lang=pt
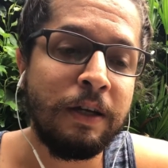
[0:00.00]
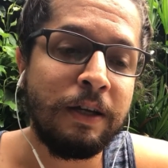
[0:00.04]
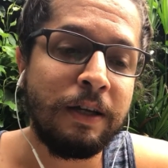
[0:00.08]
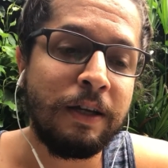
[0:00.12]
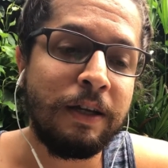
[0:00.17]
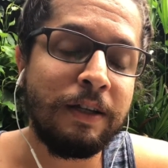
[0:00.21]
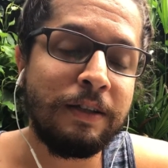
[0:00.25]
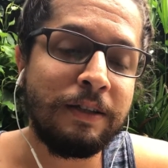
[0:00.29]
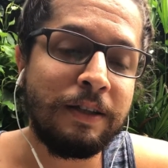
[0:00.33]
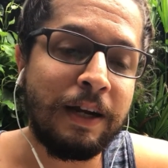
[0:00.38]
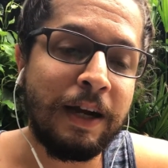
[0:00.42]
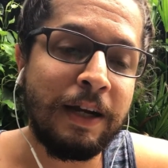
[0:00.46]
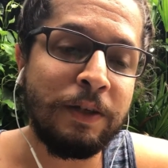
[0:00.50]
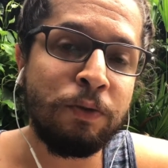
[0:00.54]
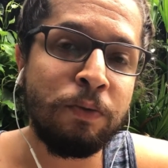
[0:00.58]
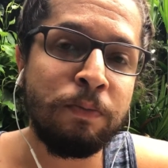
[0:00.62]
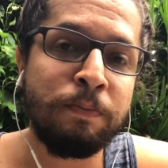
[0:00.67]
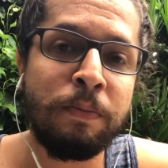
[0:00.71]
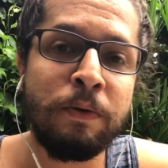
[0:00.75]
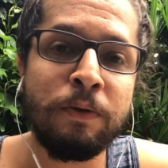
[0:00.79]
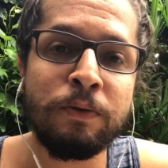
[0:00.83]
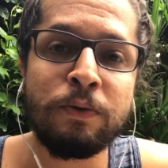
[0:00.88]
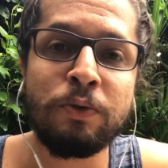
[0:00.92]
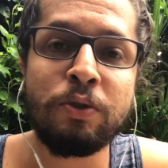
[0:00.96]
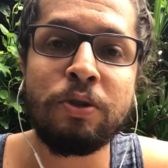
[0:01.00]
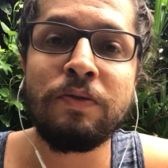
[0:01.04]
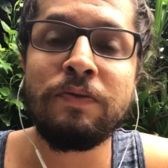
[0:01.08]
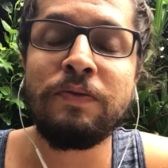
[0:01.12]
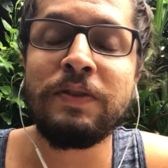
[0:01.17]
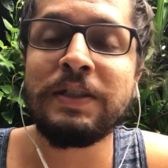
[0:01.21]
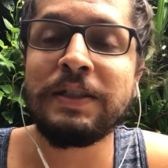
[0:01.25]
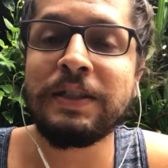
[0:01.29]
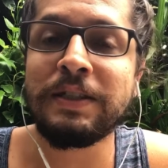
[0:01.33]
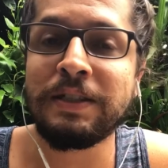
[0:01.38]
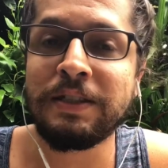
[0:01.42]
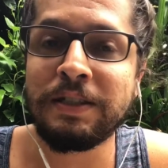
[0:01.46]
que traz um ponto de
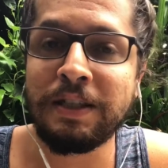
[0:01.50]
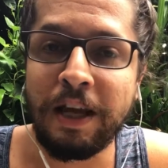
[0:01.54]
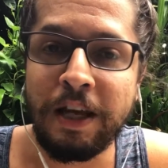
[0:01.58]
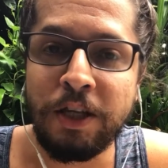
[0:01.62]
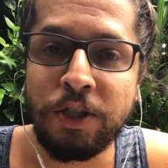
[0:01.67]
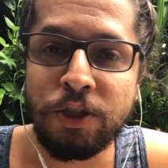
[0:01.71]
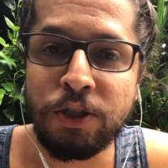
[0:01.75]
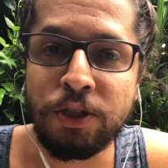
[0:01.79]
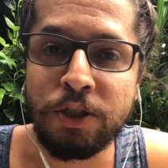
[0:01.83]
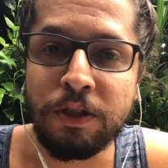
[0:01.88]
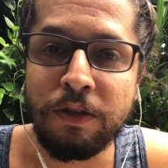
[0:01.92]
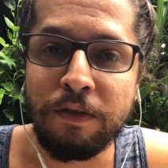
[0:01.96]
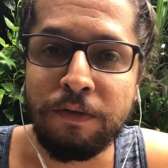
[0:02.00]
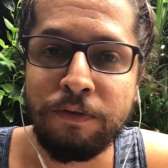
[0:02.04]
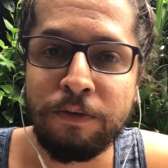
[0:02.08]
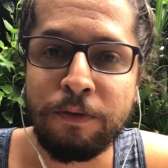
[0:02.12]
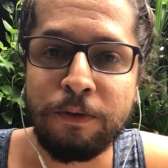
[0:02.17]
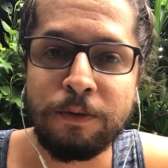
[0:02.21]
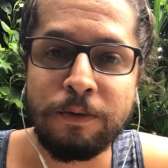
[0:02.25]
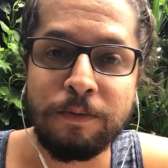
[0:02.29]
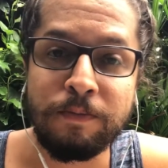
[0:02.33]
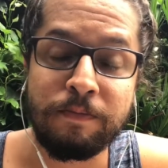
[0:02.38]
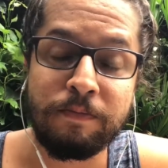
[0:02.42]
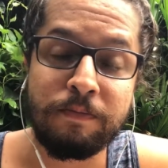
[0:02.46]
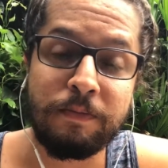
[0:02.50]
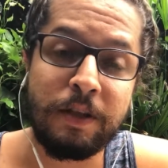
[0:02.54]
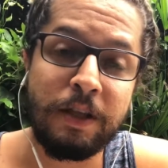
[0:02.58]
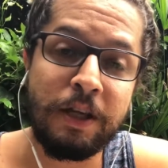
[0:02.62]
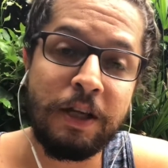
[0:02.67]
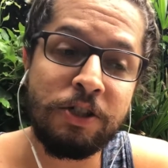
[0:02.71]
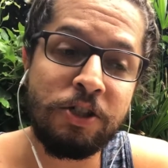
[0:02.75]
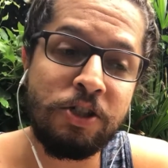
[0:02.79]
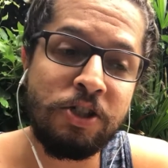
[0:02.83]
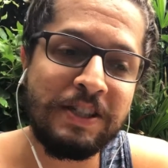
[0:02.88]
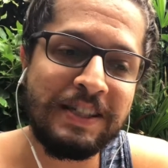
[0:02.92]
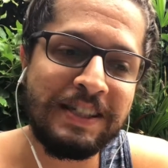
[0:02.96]
vista científico e a
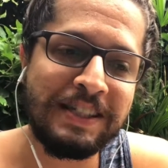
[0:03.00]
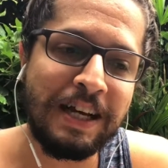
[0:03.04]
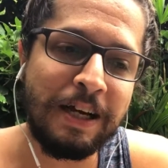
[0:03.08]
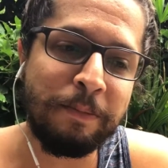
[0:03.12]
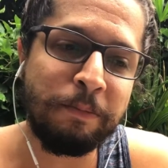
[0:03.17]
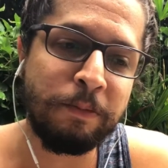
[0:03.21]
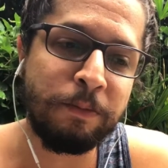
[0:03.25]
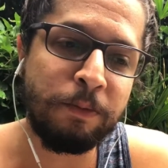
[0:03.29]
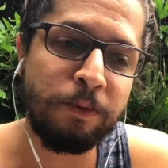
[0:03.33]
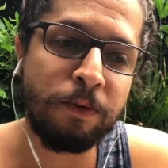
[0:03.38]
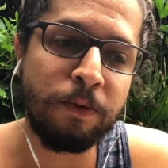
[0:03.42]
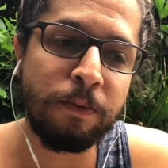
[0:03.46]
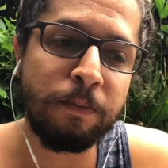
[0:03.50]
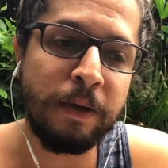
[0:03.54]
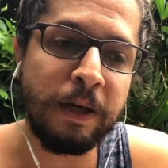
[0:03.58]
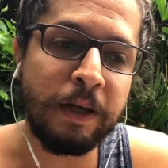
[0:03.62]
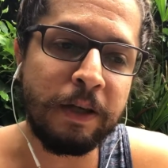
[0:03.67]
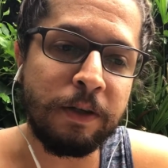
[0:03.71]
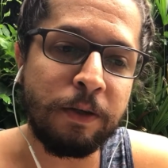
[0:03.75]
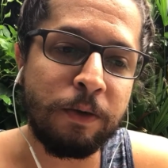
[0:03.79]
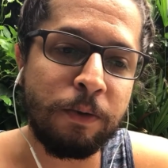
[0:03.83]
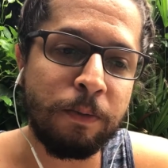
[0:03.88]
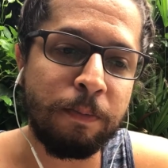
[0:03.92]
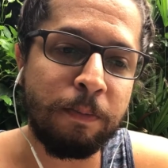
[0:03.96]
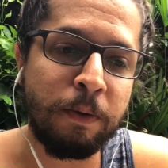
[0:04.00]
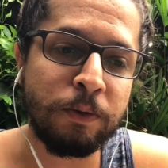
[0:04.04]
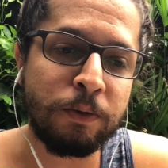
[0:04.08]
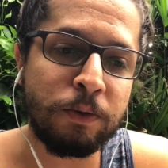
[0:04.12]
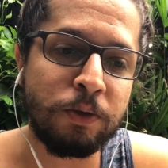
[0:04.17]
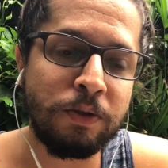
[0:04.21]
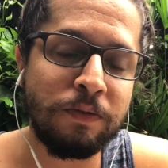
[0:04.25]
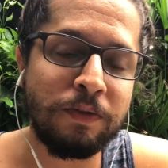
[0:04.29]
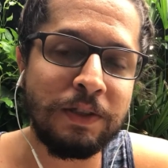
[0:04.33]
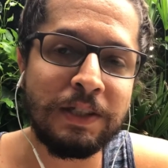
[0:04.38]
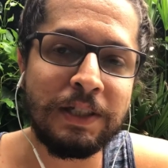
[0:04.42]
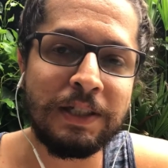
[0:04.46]
gente sabe muito bem que o ponto
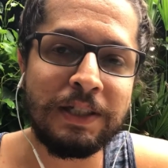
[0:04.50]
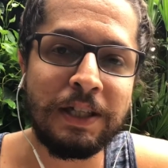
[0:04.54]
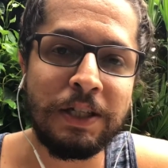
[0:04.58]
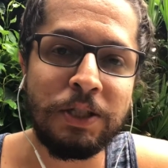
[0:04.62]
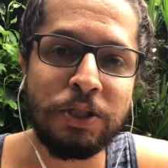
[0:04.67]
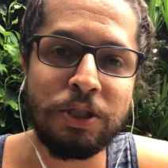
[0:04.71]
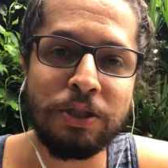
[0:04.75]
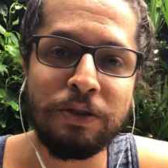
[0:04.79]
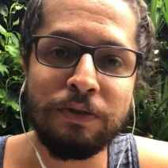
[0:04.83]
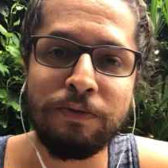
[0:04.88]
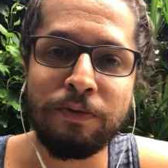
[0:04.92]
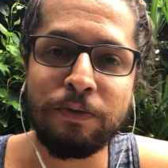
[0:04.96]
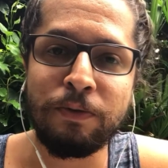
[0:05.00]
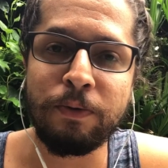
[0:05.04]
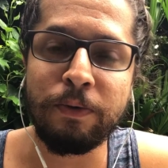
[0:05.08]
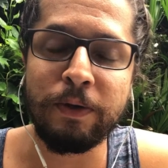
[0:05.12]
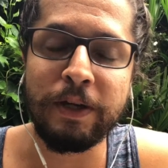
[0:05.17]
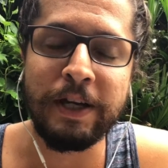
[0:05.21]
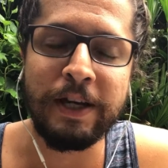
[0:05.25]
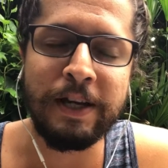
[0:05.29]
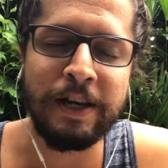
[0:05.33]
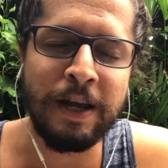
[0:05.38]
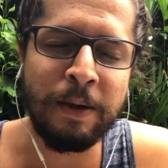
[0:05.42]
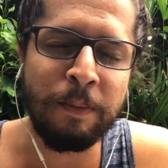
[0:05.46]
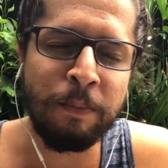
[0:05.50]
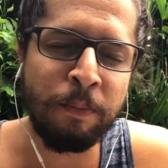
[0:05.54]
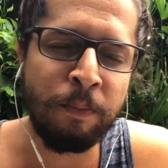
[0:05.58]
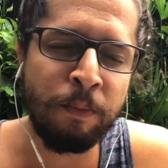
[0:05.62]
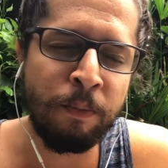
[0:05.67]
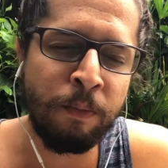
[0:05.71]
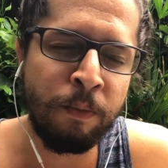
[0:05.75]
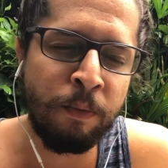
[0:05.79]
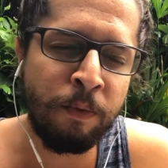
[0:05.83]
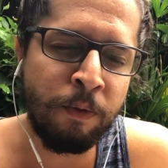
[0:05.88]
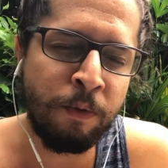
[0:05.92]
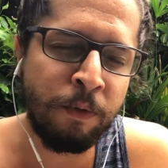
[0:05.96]
de vista científico ele é
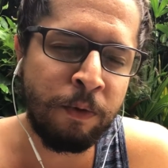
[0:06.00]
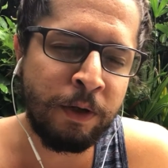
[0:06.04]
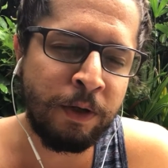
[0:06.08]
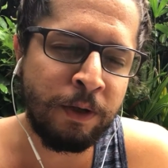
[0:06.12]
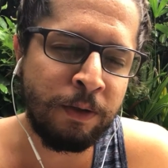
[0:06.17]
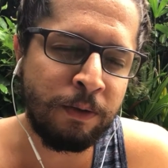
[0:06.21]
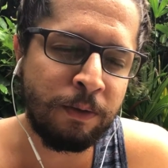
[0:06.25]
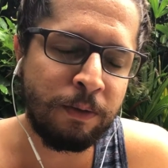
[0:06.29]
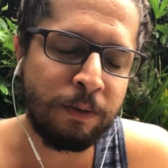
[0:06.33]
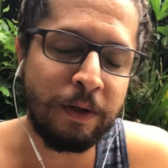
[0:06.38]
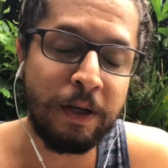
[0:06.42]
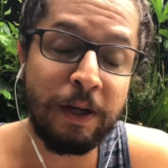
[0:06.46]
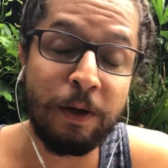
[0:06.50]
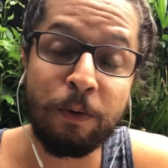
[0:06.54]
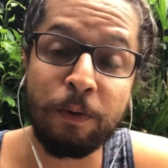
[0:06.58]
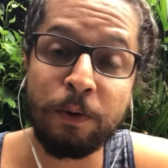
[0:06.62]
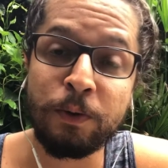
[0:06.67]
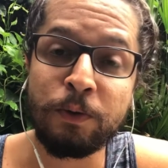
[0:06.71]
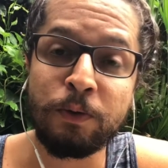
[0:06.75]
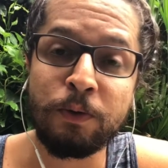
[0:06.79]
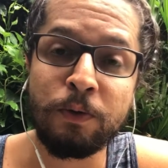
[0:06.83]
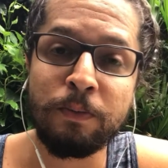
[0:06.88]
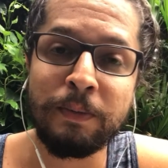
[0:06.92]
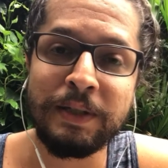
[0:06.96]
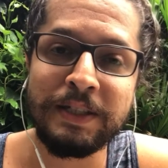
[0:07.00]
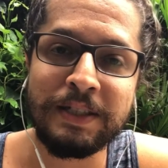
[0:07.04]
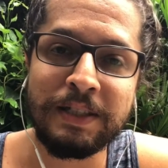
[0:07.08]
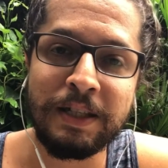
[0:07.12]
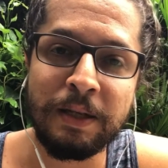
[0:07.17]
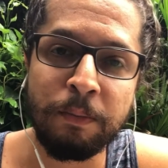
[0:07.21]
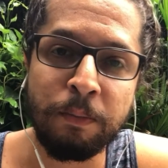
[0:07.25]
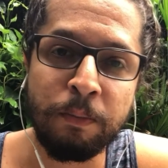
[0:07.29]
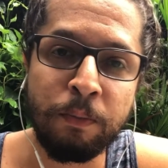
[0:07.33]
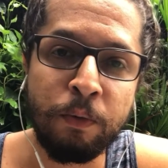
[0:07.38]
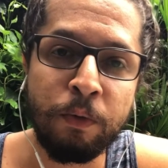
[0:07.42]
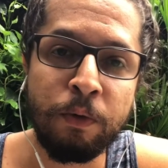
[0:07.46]
muito, ele costuma ser
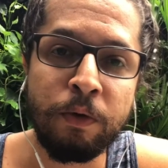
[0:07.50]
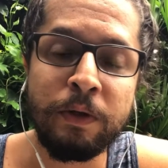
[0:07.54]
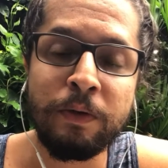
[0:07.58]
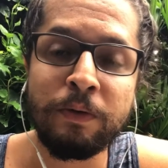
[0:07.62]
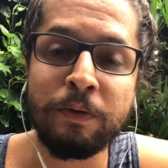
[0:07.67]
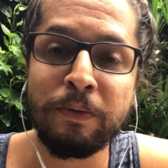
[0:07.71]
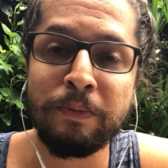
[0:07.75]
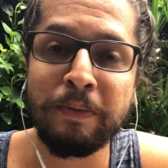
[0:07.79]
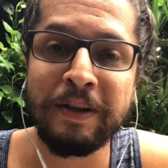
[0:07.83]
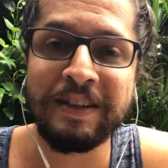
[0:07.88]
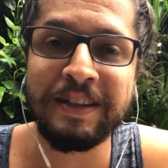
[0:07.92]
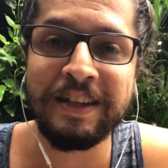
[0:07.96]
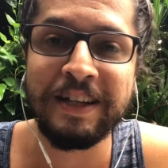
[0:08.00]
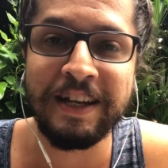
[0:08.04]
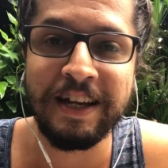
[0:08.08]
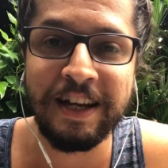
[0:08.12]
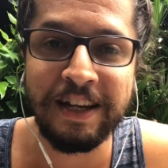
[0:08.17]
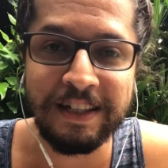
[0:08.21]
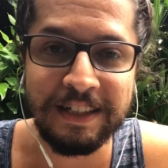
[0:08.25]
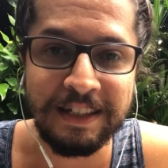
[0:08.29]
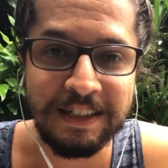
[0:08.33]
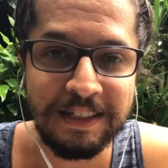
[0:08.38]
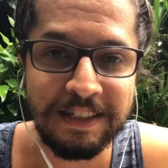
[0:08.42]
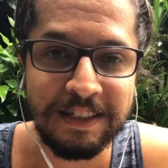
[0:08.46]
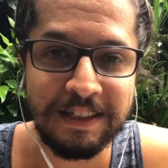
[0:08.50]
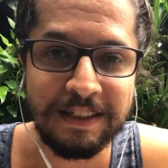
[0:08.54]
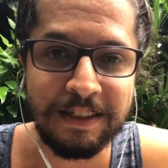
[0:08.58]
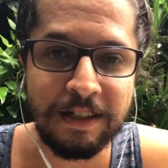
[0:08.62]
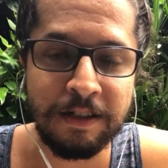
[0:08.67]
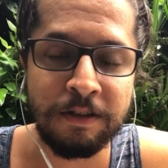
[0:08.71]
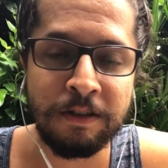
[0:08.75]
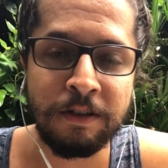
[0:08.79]
muito materialista.